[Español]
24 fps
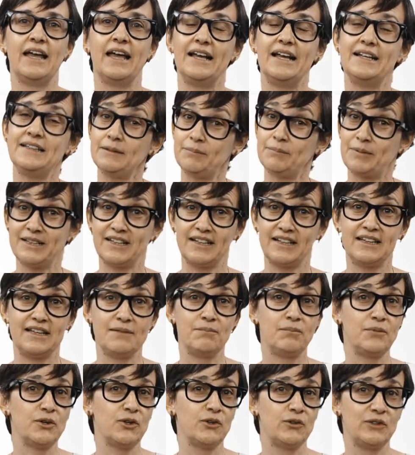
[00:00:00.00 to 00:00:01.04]
Este
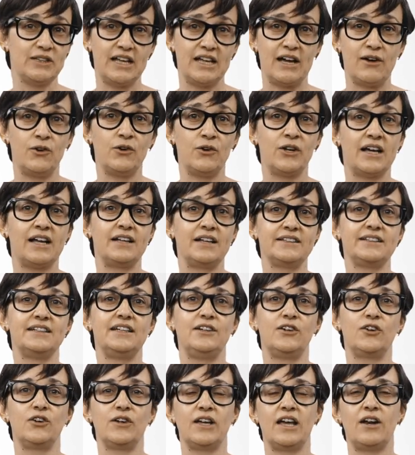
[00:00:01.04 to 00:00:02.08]
pasatiempo no es de ahora,
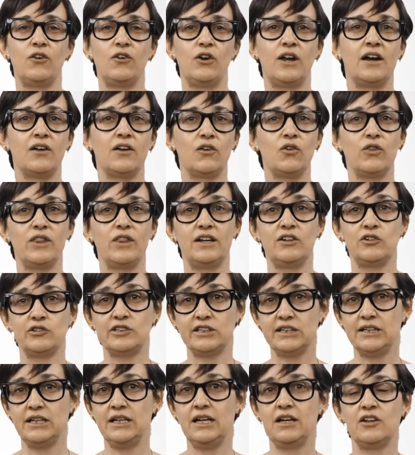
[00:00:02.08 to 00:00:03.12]
sino que a lo largo de los
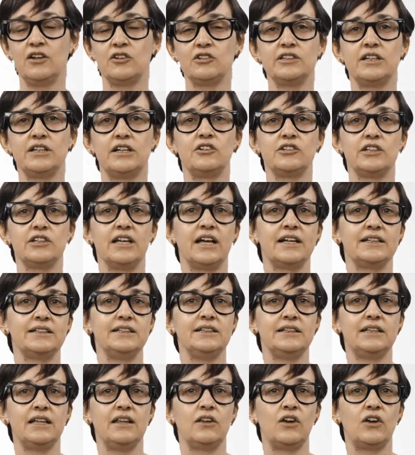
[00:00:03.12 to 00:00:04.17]
siglos en los que ha
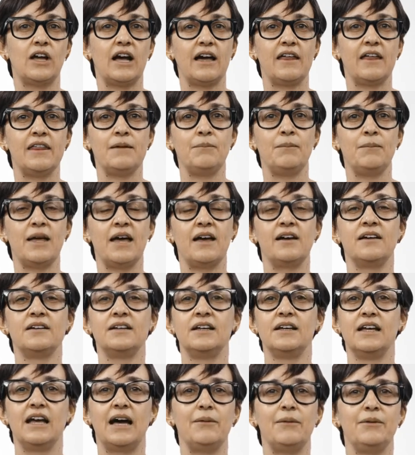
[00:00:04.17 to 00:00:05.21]
existido la academia
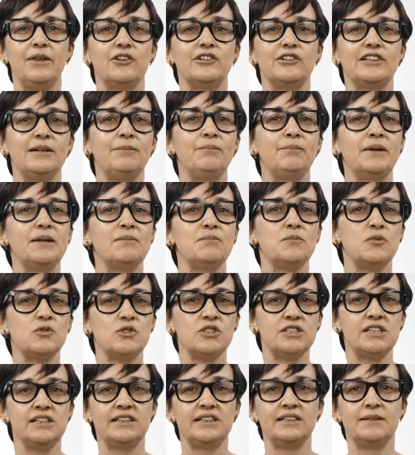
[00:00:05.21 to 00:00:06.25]
ha habido siempre
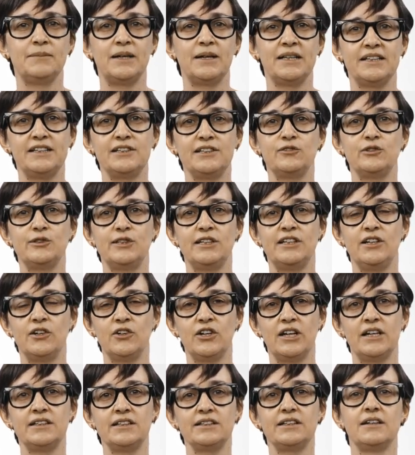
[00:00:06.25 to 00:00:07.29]
muchísimas
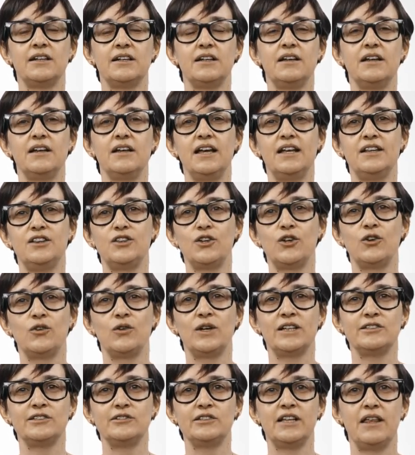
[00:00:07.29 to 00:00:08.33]
discusiones en torno
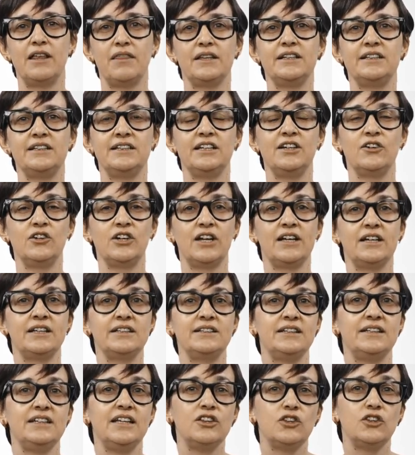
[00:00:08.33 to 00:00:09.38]
a sus
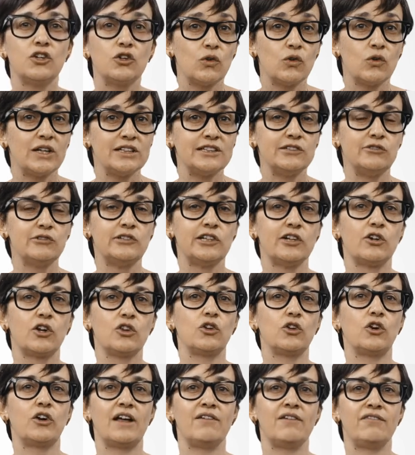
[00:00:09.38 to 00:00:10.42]
decisiones y en a sus
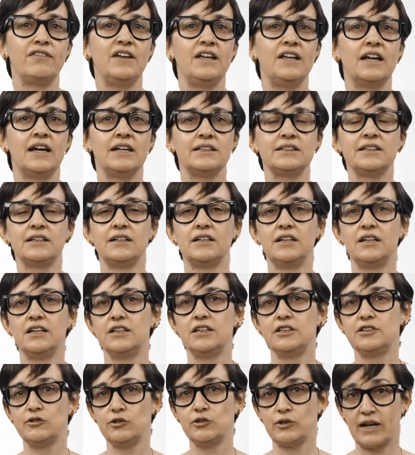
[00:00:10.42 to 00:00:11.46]
ortografías,
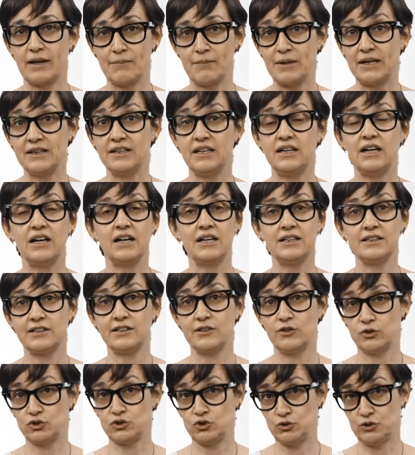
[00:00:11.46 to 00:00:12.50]
sus gramáticas
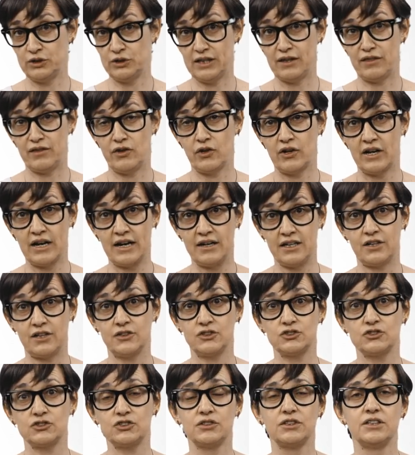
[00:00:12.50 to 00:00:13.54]
o sus diccionarios.
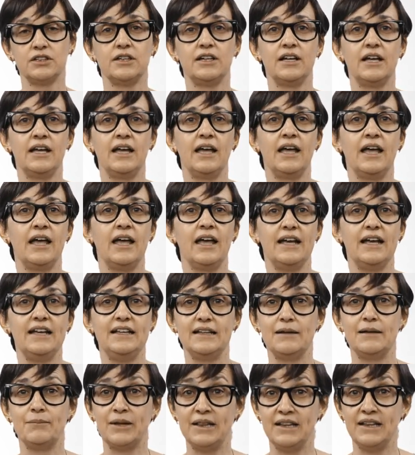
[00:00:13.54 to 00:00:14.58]

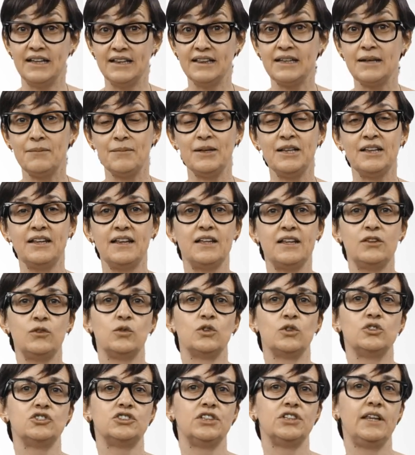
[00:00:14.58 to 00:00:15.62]
Independientemente de tu
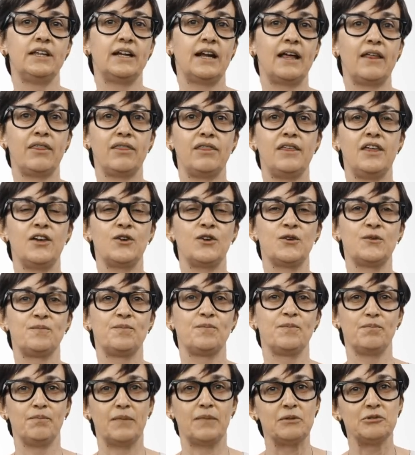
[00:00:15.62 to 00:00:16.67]
consideración,
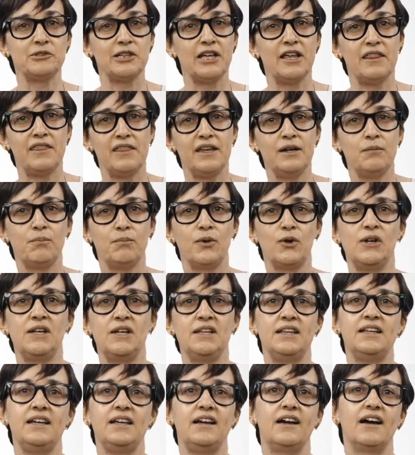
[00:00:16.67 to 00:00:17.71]
vamos a decir
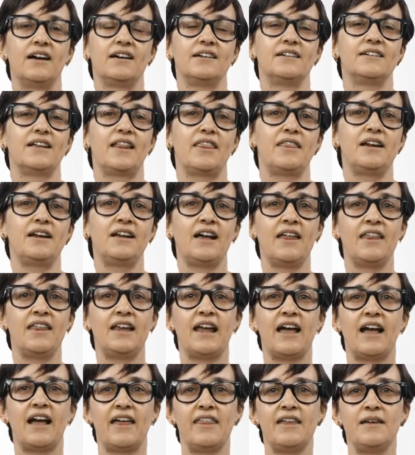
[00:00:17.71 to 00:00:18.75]
política, acerca de
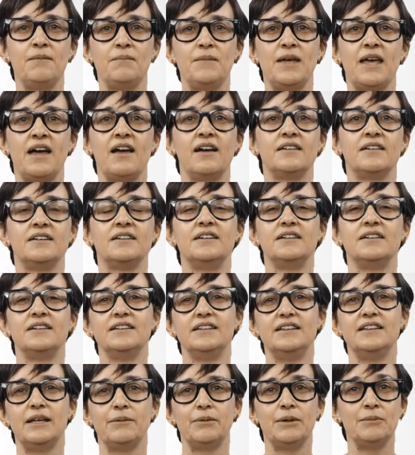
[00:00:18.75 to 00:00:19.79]
la academia,
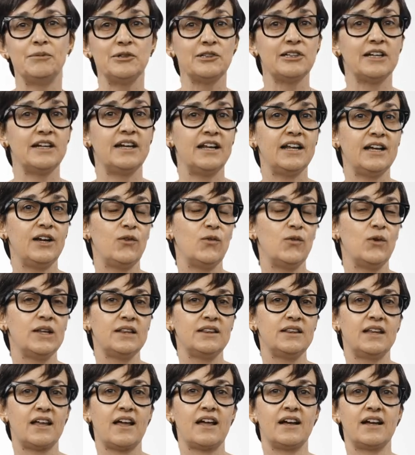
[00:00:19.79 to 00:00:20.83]
debemos tener en
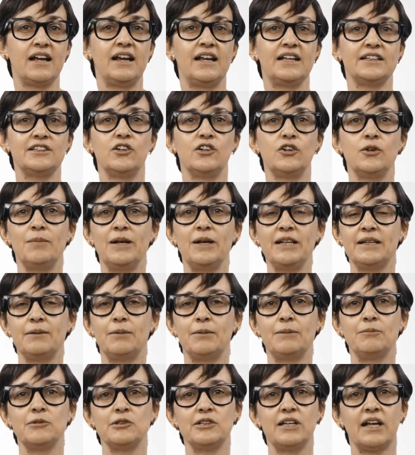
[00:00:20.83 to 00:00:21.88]
cuenta que las normas que
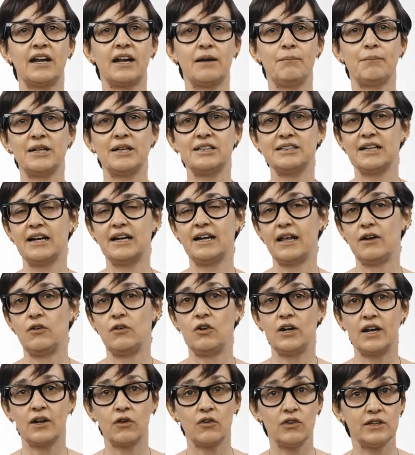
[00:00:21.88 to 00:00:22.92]
vamos a repasar a lo
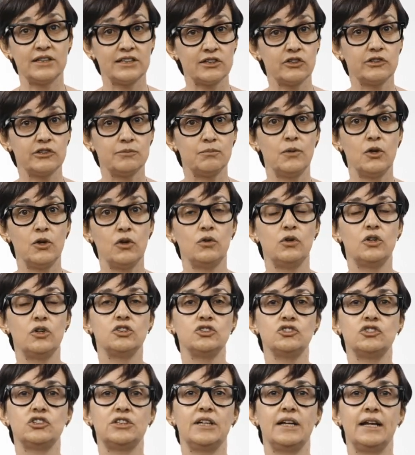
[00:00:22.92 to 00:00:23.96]
largo de estos
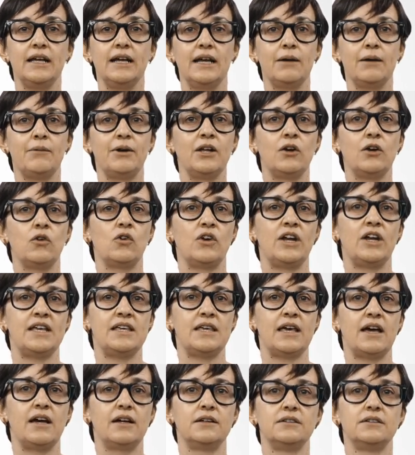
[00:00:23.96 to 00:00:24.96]
módulos tienen que ver con ella.